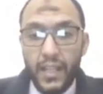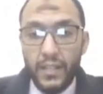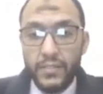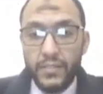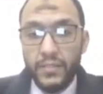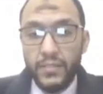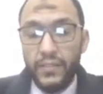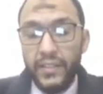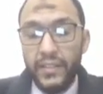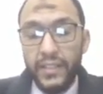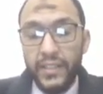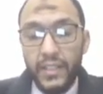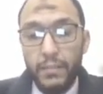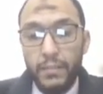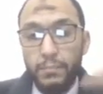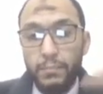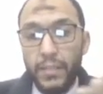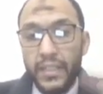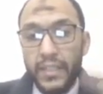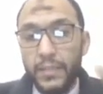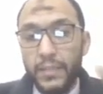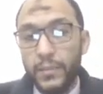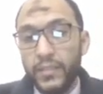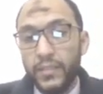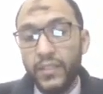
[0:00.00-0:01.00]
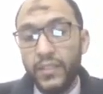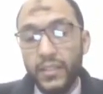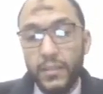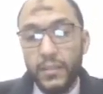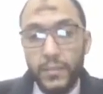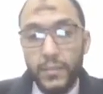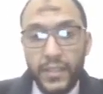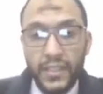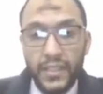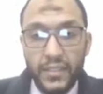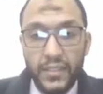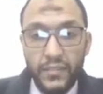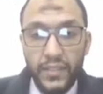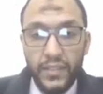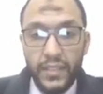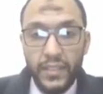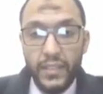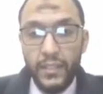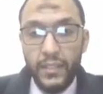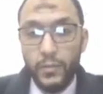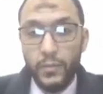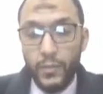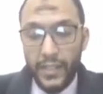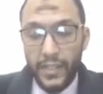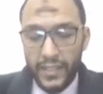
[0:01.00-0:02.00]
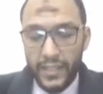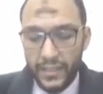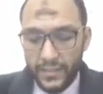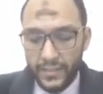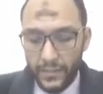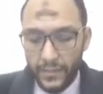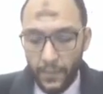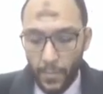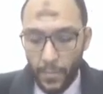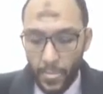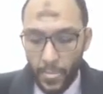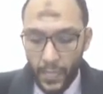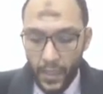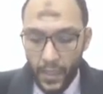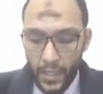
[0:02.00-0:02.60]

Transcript: انا في صفحه الاديت بكتب التايتل بتاع صفحه الاديت وهكذا